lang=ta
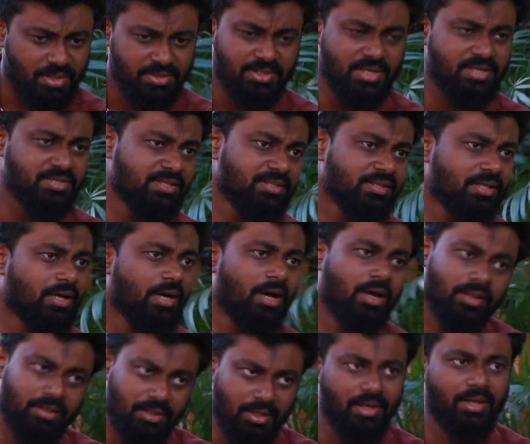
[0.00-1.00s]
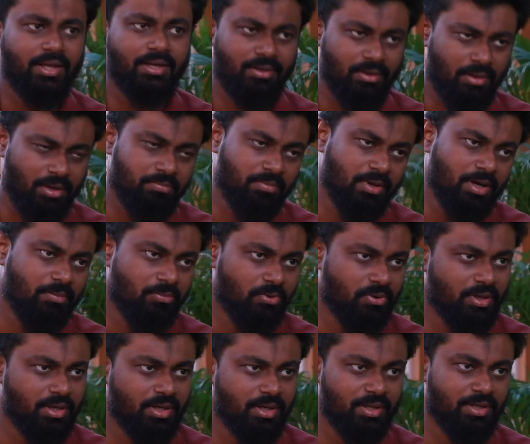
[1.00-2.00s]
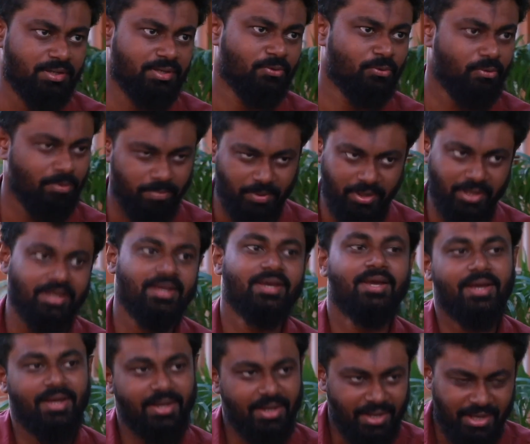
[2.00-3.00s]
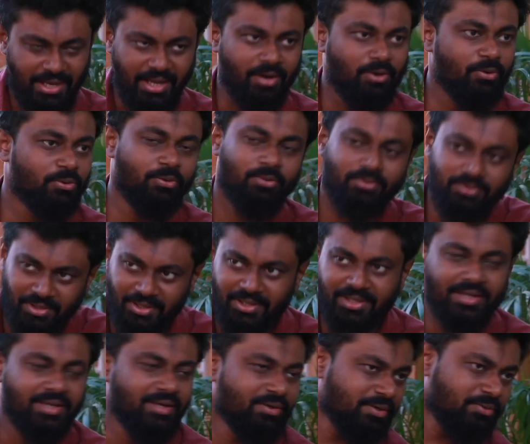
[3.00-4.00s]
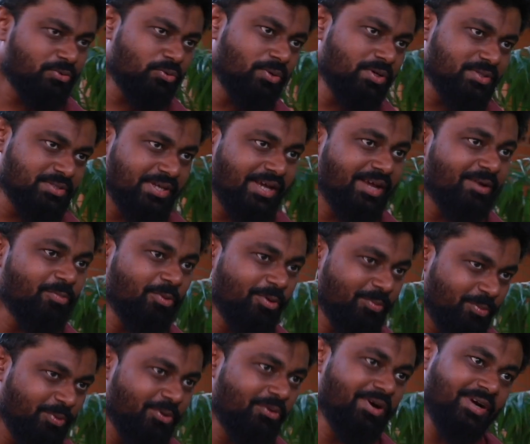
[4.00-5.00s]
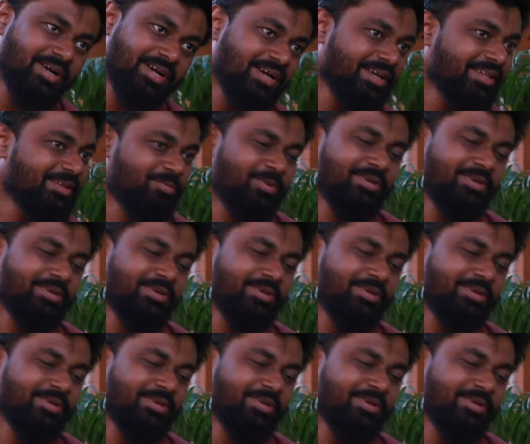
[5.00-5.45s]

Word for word: சேசிங் த கார் தான் லைக் ராம்காமோட ரூல் படி யாராவது ஒருத்தங்க டுவர்ட்ஸ் ஏர்போர்ட் போவாங்க அதை